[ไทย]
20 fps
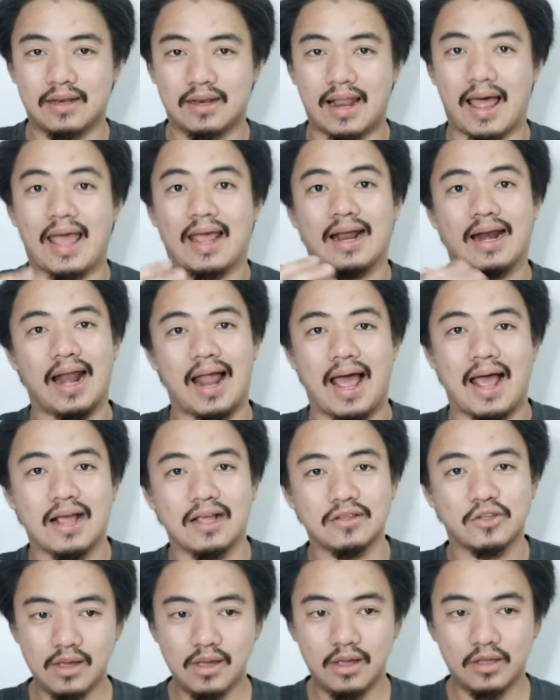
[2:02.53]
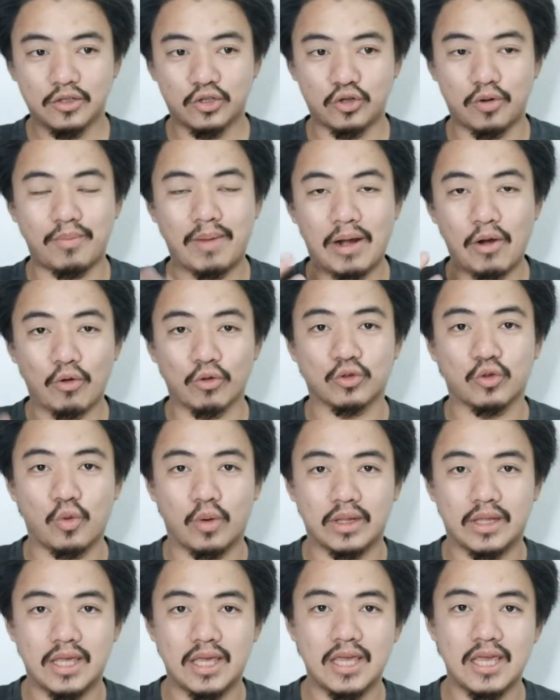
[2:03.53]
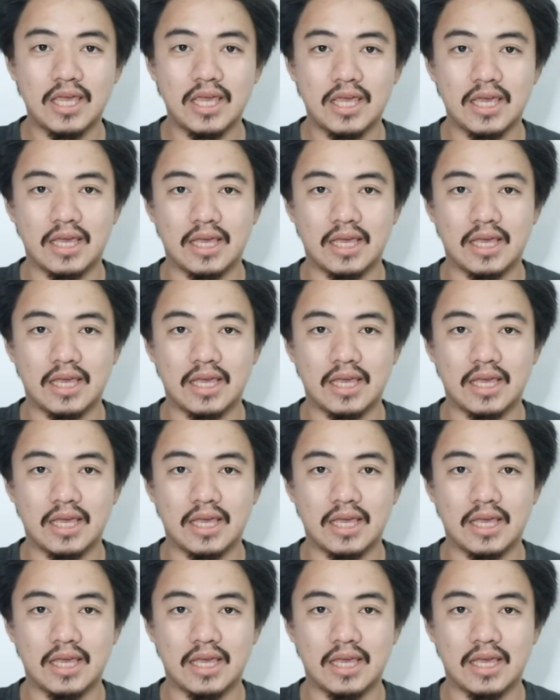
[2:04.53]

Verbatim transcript: หลายครั้ง จนมาลงตัวที่